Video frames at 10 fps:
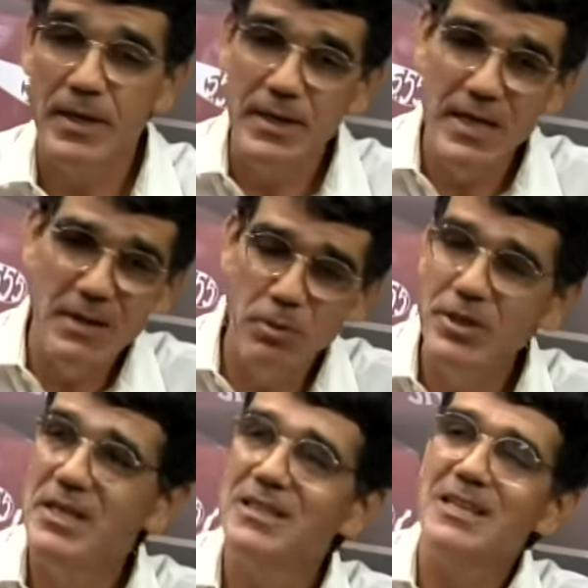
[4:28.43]
E ele
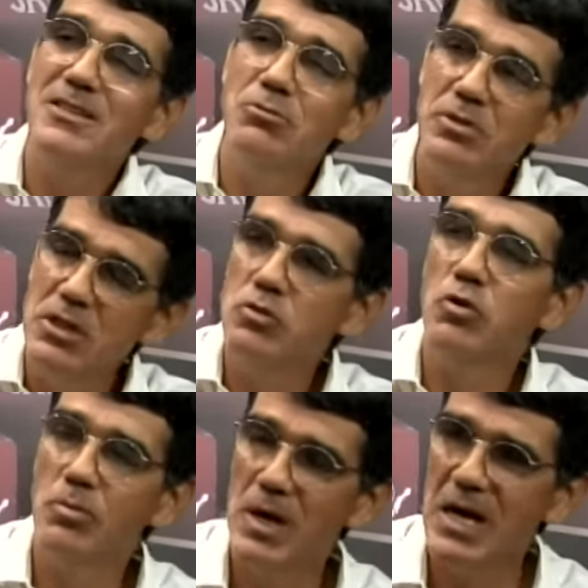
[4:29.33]
poderia estar sendo
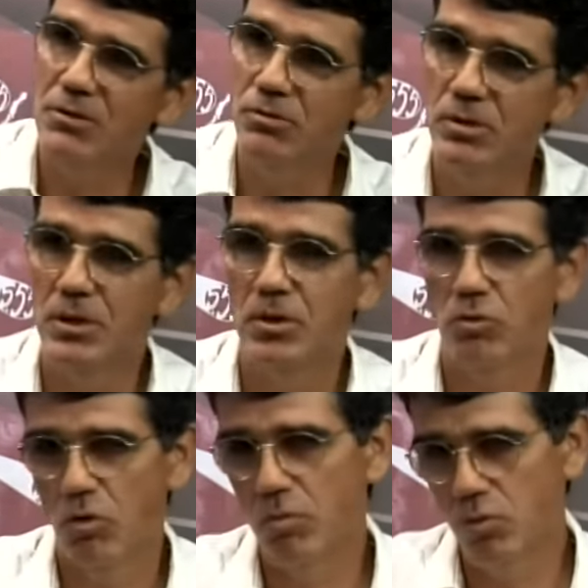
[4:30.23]
transformado,
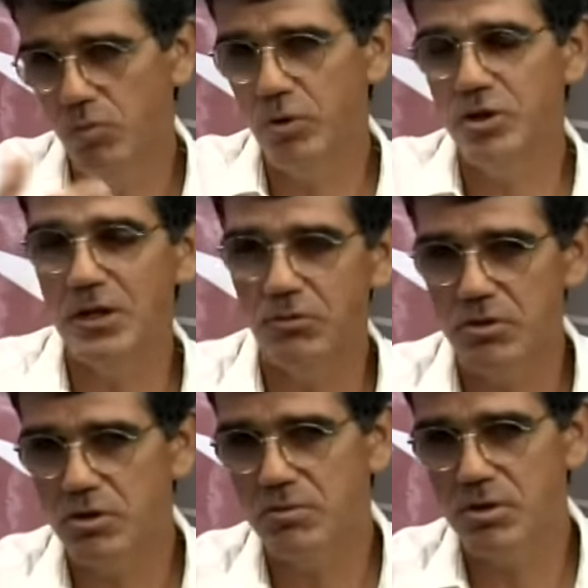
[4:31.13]
como um projeto que nós
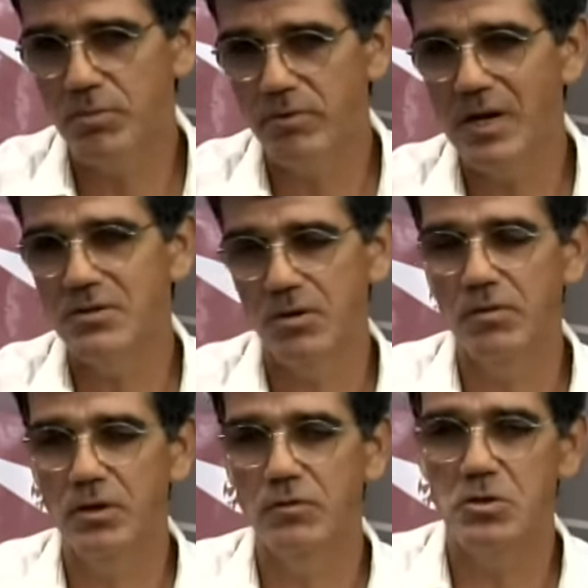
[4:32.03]
deixamos aprovado, que eu,
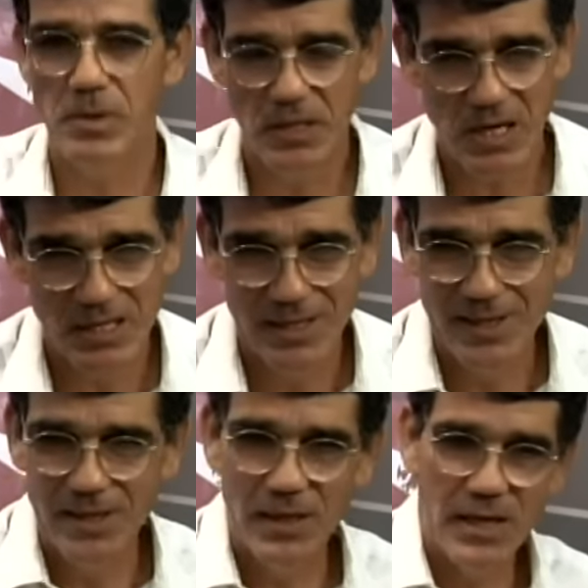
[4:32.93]
que eu vou explicar,
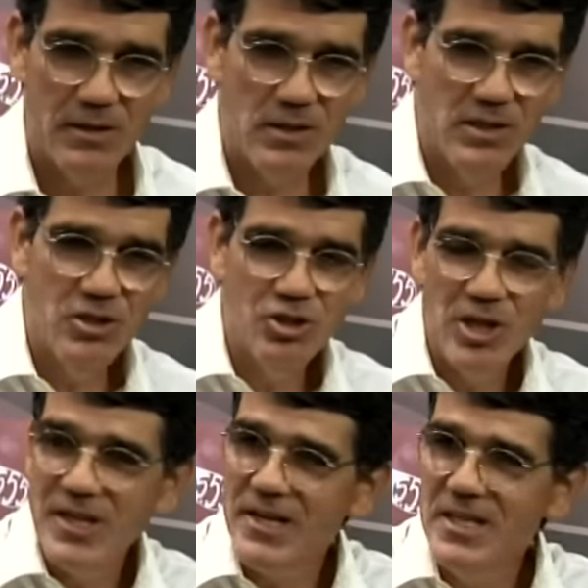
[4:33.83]
é, que
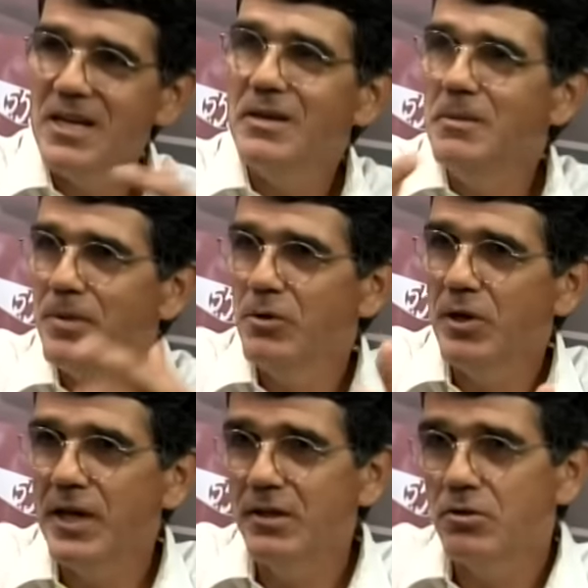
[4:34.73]
geraria emprego e
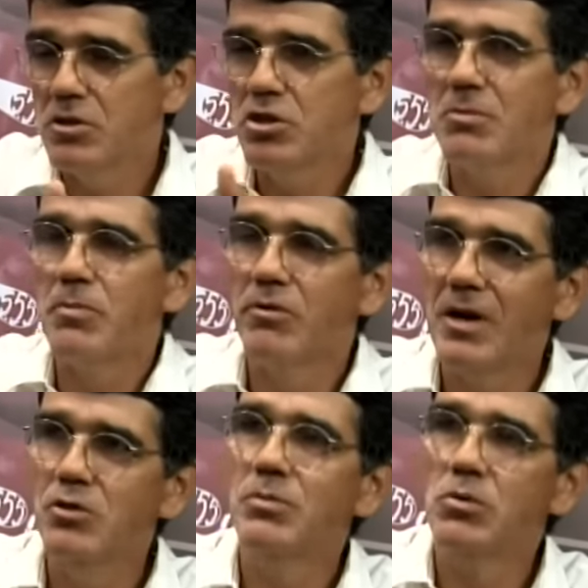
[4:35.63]
renda. Nós deixamos
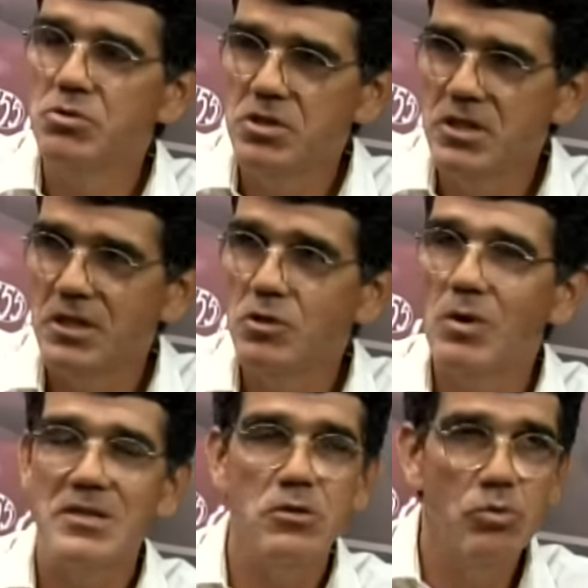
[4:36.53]
aprovado uma usina de
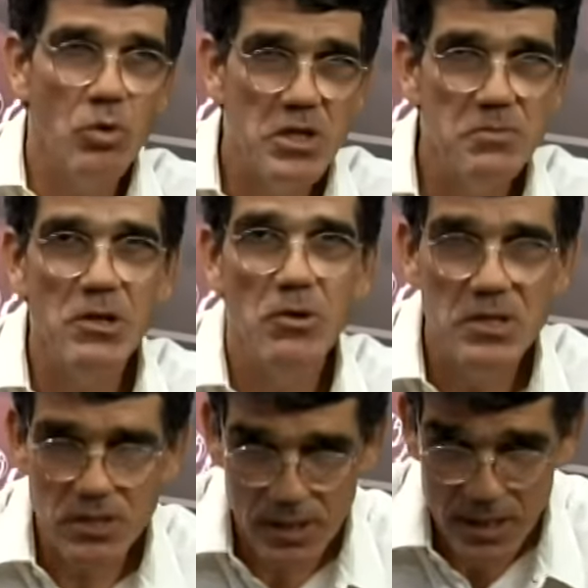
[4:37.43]
quase 2
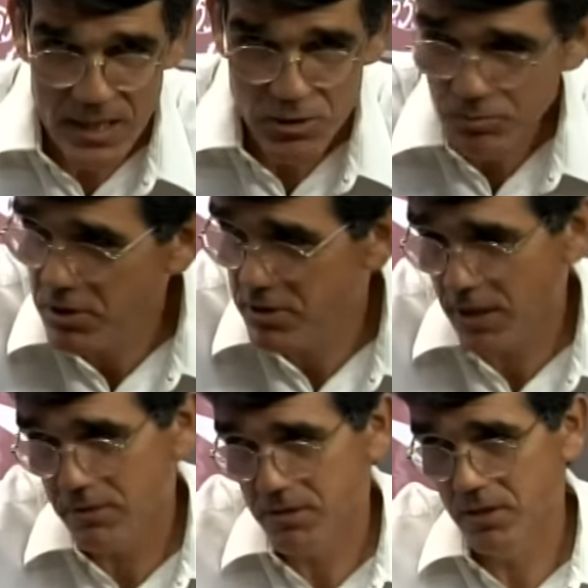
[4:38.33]
milhões de reais no
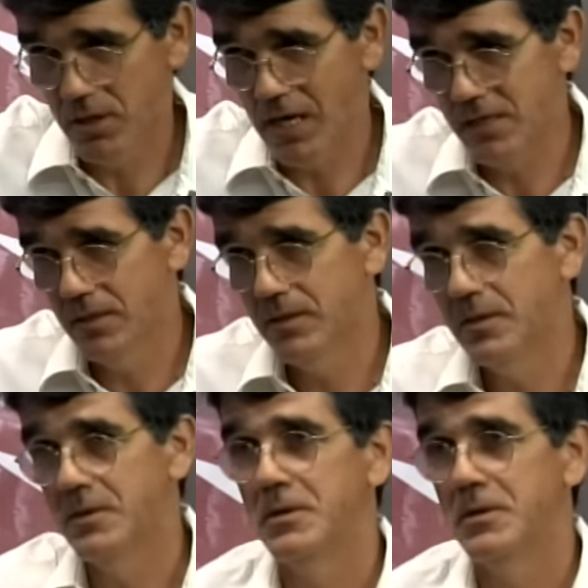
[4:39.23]
Ministério da Cidade. Justamente aí